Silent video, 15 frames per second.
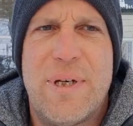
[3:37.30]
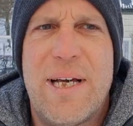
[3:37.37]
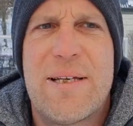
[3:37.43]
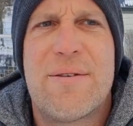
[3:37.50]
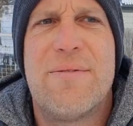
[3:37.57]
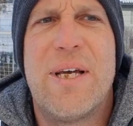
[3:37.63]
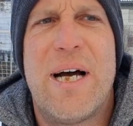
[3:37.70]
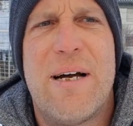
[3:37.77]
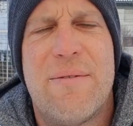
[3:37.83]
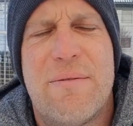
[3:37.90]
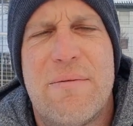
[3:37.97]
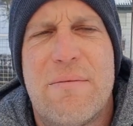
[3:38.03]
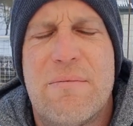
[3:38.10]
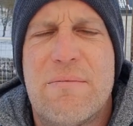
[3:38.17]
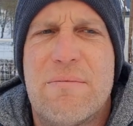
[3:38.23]
Also wir,
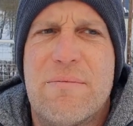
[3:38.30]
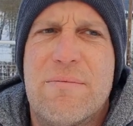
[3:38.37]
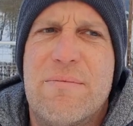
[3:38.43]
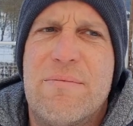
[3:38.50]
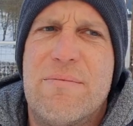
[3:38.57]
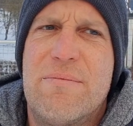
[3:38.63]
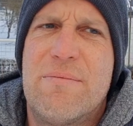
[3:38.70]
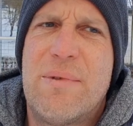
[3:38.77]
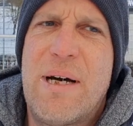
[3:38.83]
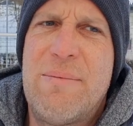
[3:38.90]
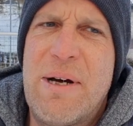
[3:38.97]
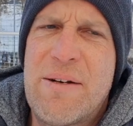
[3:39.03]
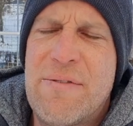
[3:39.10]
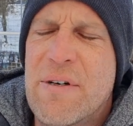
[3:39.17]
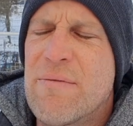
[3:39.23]
am
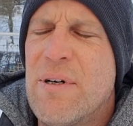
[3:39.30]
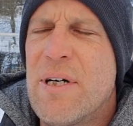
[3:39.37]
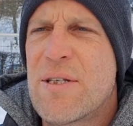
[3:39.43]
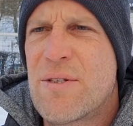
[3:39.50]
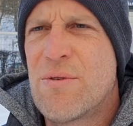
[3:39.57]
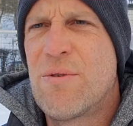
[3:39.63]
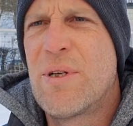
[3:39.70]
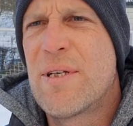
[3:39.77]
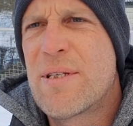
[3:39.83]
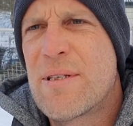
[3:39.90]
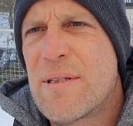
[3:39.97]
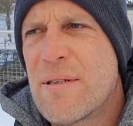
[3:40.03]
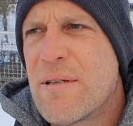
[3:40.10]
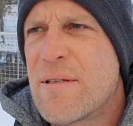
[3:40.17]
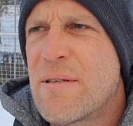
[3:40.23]
Anfang war es so,
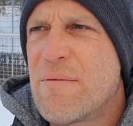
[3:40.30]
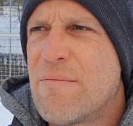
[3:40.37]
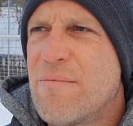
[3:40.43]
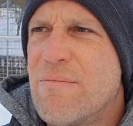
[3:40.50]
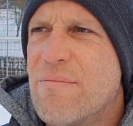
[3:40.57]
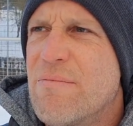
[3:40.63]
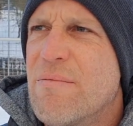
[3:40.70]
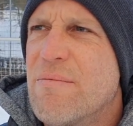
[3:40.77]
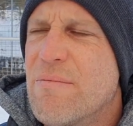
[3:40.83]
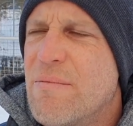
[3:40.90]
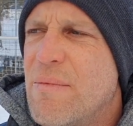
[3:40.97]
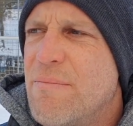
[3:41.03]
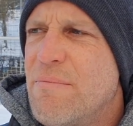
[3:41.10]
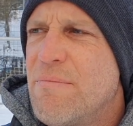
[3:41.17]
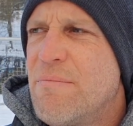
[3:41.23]
dass, dass
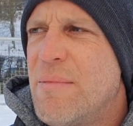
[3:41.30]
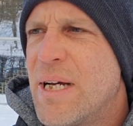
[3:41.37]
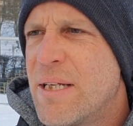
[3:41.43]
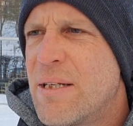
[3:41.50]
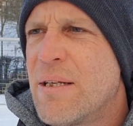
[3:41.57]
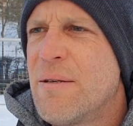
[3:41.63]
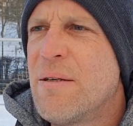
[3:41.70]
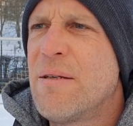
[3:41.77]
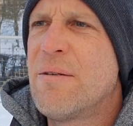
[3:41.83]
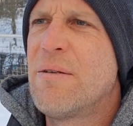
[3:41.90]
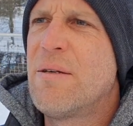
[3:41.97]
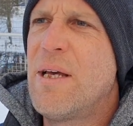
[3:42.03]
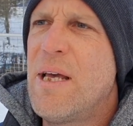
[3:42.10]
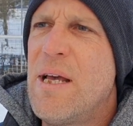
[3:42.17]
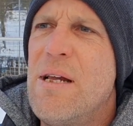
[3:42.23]

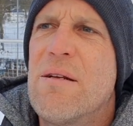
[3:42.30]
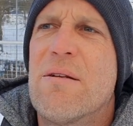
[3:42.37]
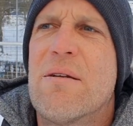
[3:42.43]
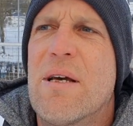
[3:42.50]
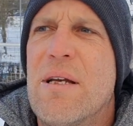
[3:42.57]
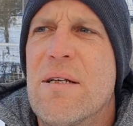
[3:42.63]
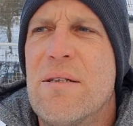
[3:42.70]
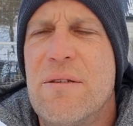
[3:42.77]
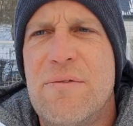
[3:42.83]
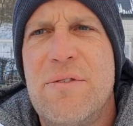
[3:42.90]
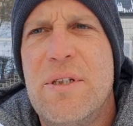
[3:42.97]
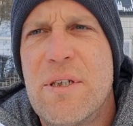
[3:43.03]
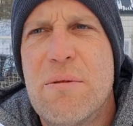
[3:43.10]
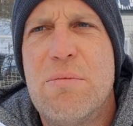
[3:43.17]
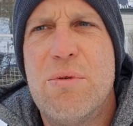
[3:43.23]
manche Eltern relativ
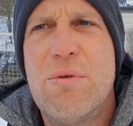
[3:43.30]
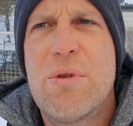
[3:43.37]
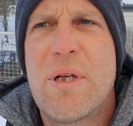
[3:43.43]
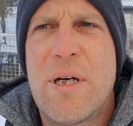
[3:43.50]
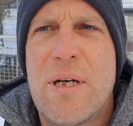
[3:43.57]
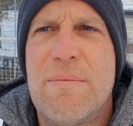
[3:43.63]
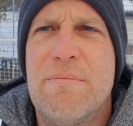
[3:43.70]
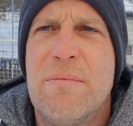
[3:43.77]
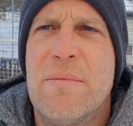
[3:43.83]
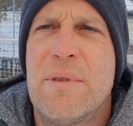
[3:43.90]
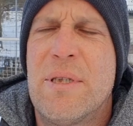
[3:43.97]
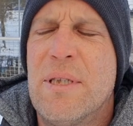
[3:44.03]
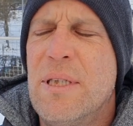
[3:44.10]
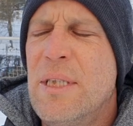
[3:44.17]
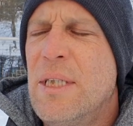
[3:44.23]
viel gebucht haben.
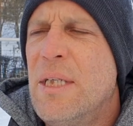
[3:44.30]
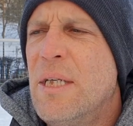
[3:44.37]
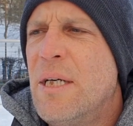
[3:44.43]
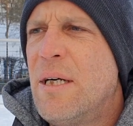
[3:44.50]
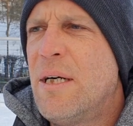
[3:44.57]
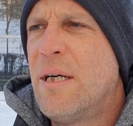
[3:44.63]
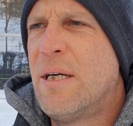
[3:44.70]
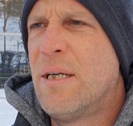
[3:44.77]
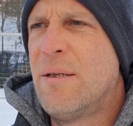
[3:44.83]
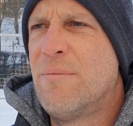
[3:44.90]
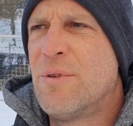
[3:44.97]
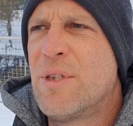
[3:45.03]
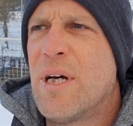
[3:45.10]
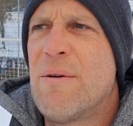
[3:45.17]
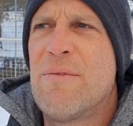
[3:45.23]
Ja?
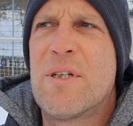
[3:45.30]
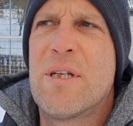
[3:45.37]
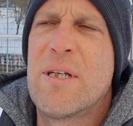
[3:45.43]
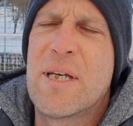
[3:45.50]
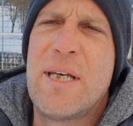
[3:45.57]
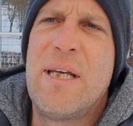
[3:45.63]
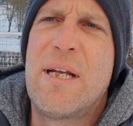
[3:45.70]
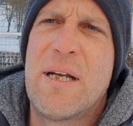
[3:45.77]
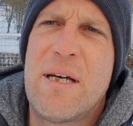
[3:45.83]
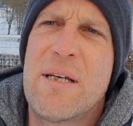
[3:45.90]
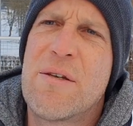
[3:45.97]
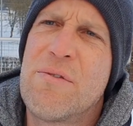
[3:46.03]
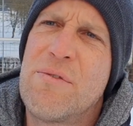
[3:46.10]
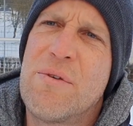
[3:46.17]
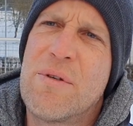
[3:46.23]
Ähm, und da haben wir dann die Regel
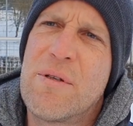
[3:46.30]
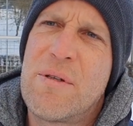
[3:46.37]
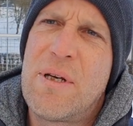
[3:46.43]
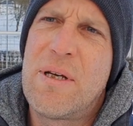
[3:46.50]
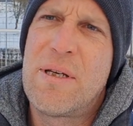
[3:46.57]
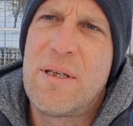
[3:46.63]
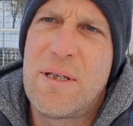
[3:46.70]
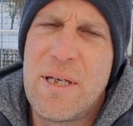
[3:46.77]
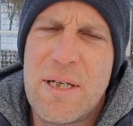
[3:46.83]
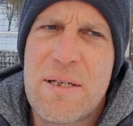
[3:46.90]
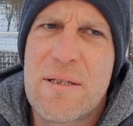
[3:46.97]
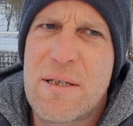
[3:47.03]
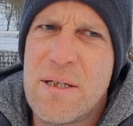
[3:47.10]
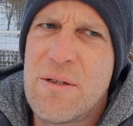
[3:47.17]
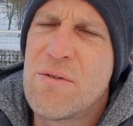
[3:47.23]
eingeführt,
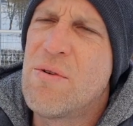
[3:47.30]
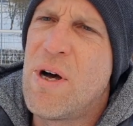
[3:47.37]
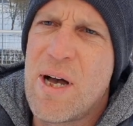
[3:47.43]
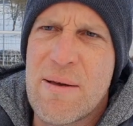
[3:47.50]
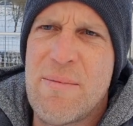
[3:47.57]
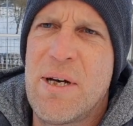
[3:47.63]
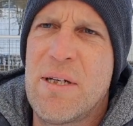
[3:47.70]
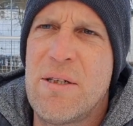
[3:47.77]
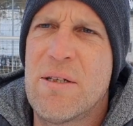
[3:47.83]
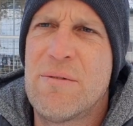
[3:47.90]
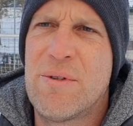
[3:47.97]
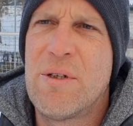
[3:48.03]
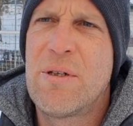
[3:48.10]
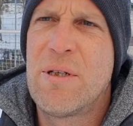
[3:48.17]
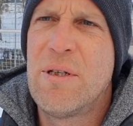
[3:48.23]
jedes Kind nur einmal in der
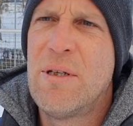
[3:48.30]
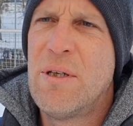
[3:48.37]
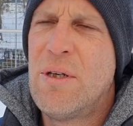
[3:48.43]
Woche.